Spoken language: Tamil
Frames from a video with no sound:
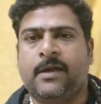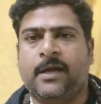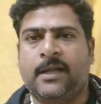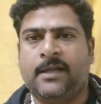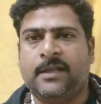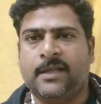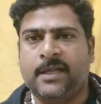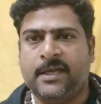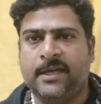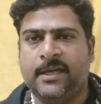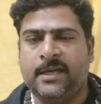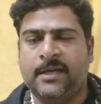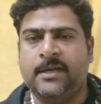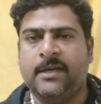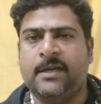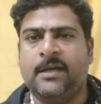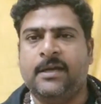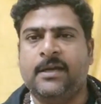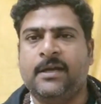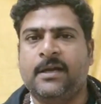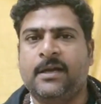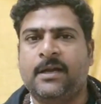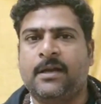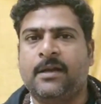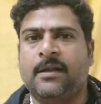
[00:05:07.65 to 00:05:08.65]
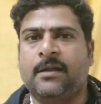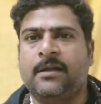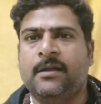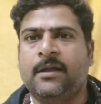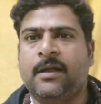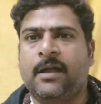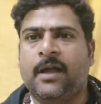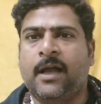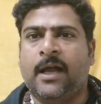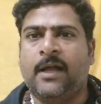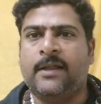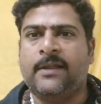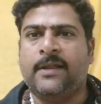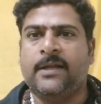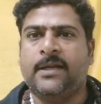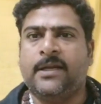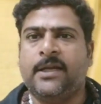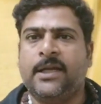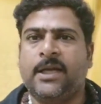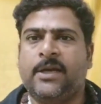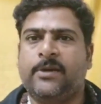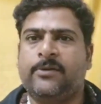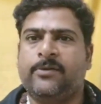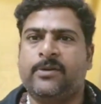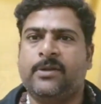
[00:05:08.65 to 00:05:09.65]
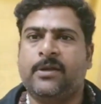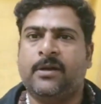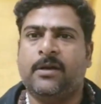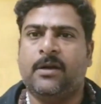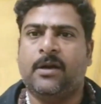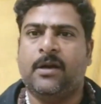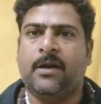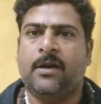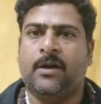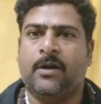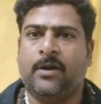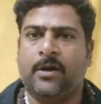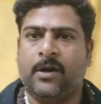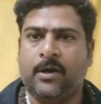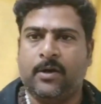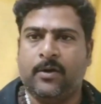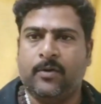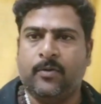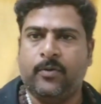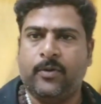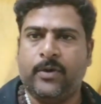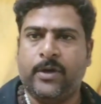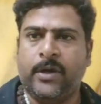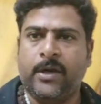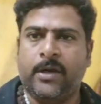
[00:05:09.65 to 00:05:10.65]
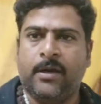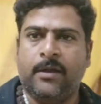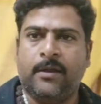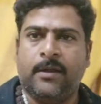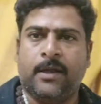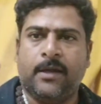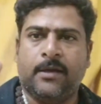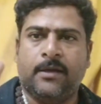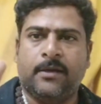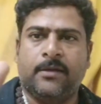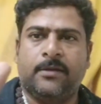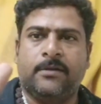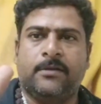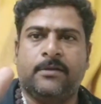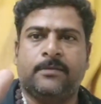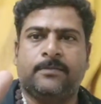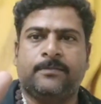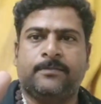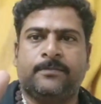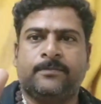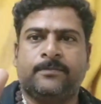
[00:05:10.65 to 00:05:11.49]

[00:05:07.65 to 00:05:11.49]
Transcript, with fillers: அந்த எண்ணங்கள் அதை நீக்குவதற்கான குறியீடு தான் இது